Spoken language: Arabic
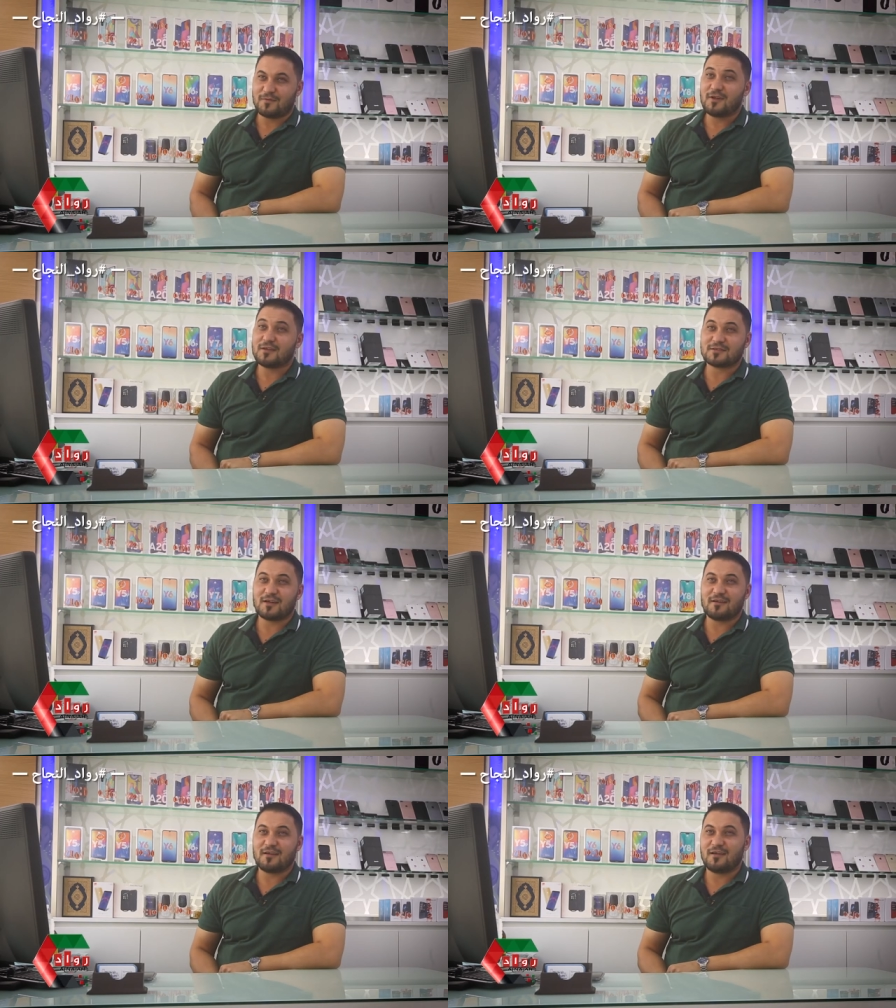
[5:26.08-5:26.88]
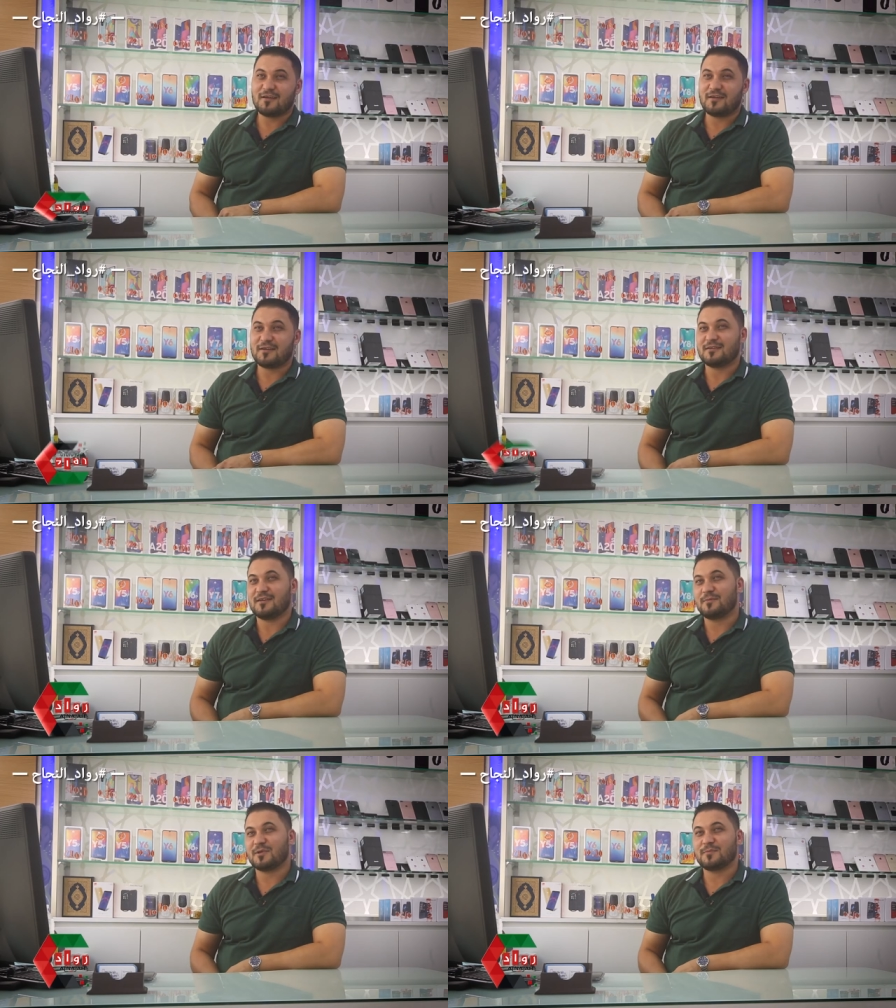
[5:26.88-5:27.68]
والله ان شاء الله يعني انا
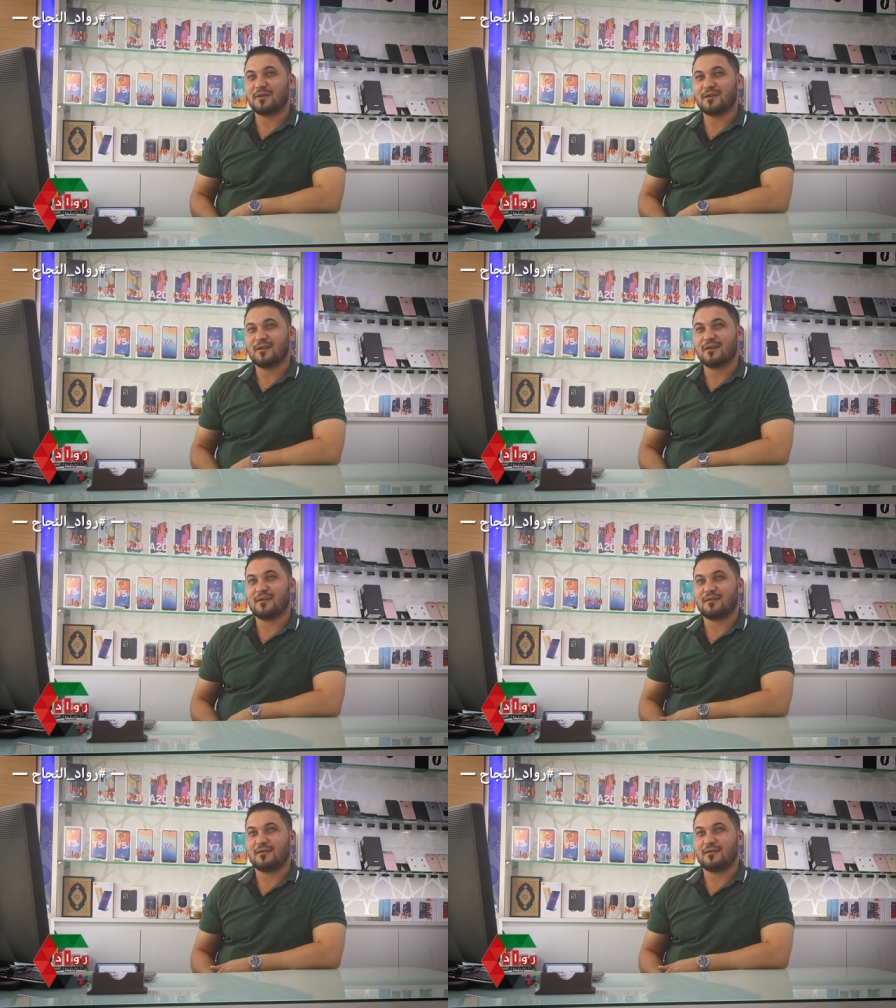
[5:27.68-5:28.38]
يعني بتمنى